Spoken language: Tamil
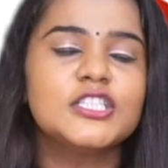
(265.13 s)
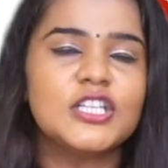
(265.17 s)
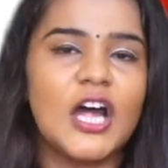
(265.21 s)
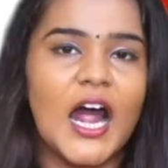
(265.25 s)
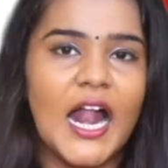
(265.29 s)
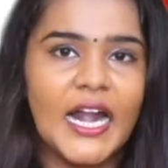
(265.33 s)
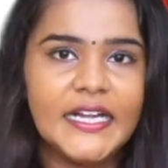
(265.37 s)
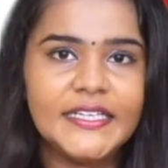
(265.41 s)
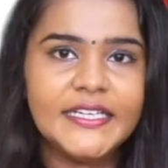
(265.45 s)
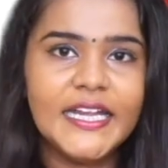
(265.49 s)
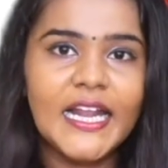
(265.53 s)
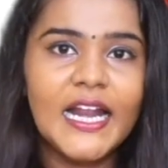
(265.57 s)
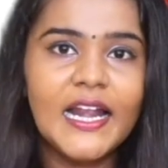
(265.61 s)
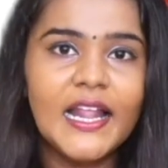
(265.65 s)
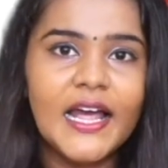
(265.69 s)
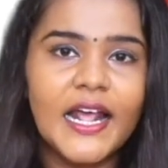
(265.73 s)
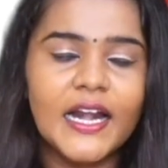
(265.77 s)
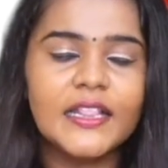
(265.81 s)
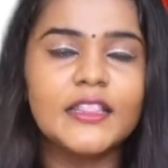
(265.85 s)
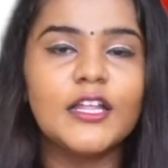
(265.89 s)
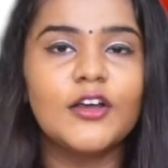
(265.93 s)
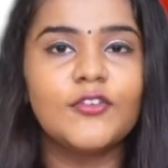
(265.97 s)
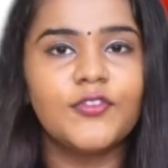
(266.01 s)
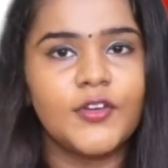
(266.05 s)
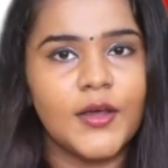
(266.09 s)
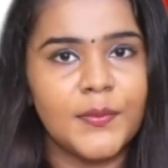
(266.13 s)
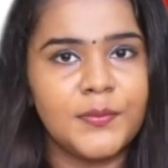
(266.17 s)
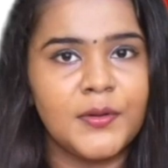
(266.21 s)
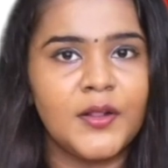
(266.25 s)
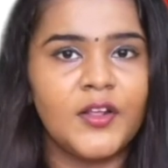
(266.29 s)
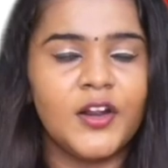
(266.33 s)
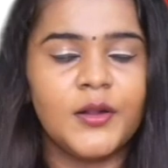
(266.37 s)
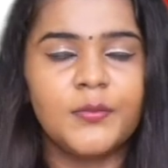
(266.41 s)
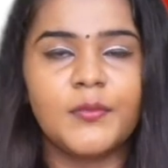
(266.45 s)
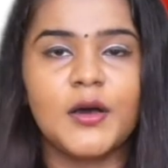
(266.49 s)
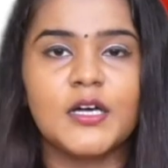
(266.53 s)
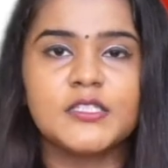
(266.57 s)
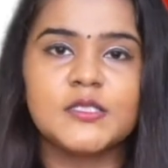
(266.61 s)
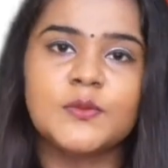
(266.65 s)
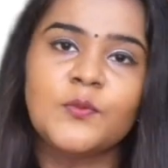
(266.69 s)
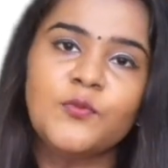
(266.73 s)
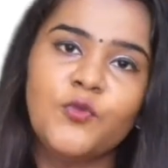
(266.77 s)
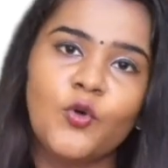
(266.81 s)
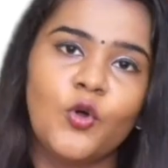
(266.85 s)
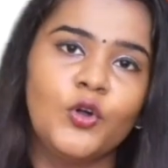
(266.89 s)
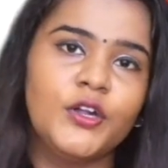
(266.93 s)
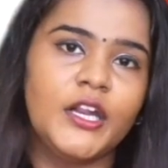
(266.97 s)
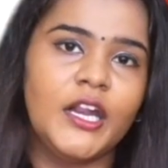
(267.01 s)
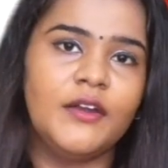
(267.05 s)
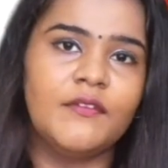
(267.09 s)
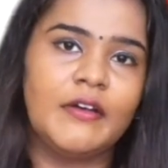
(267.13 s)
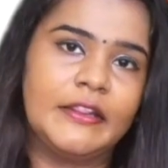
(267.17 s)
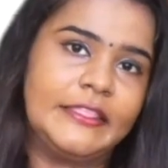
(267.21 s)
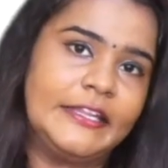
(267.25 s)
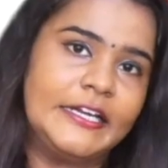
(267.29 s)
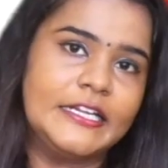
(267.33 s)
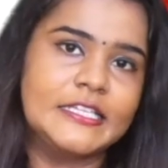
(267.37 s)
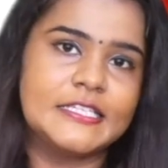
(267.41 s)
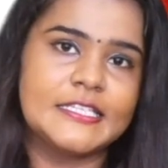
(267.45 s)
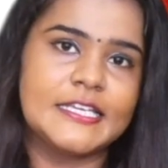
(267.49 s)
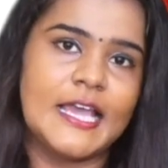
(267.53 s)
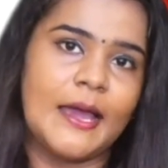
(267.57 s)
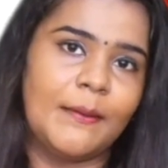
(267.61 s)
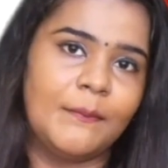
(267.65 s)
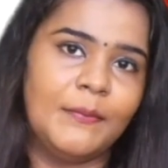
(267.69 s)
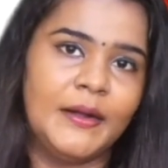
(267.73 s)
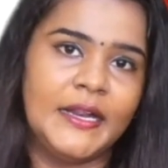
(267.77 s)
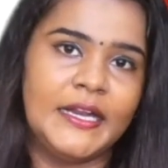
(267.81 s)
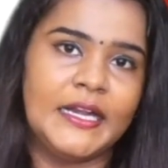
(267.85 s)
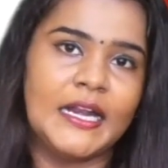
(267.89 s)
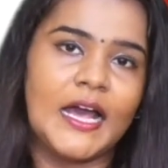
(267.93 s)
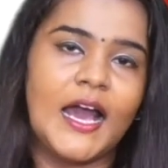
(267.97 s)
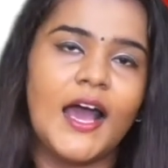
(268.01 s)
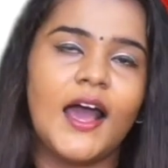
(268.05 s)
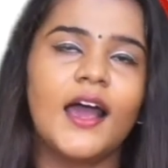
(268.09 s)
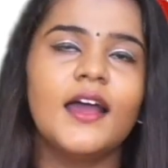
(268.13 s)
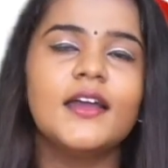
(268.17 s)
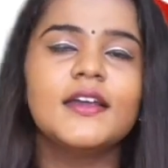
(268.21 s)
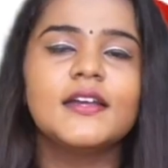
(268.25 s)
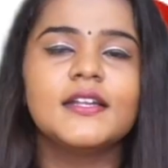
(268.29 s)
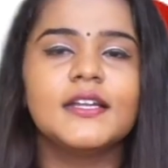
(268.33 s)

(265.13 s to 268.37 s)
ஸோ அன்னிலிருந்து பிப்ரவரி மாதம் ஃபோர்டீன் வந்துடுச்சு அப்படின்னா